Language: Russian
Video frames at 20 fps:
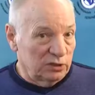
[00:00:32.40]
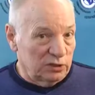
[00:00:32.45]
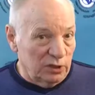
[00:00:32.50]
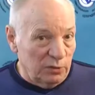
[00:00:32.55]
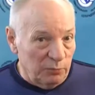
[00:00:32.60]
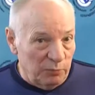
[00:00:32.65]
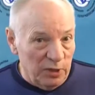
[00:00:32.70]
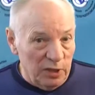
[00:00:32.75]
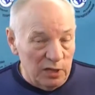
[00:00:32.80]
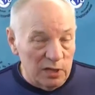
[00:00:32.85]

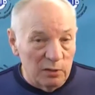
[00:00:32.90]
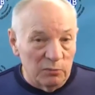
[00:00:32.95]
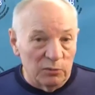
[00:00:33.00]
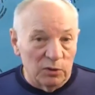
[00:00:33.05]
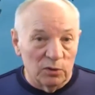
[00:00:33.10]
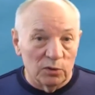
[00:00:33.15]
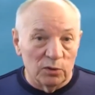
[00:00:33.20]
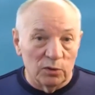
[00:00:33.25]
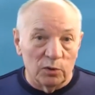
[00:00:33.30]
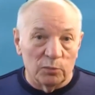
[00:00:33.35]
Терпение
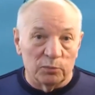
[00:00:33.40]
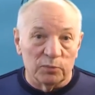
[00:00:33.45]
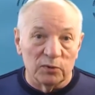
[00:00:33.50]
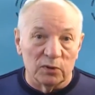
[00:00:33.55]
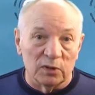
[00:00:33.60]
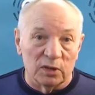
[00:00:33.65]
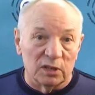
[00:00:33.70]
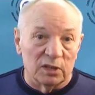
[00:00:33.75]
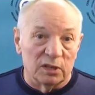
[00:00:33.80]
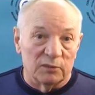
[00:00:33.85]
мое
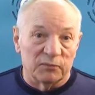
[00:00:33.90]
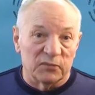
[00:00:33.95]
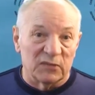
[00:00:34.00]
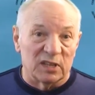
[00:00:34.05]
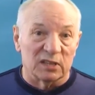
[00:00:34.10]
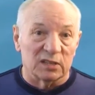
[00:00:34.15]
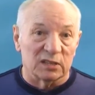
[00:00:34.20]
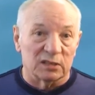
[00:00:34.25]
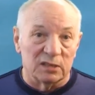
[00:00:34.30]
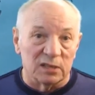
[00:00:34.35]
лопнуло
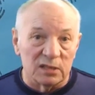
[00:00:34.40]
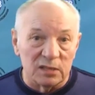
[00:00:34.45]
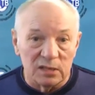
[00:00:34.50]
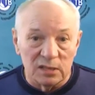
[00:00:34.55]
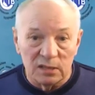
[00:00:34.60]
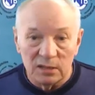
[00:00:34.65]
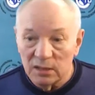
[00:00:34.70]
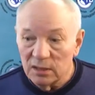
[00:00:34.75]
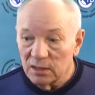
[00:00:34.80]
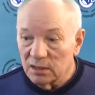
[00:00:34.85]
тогда,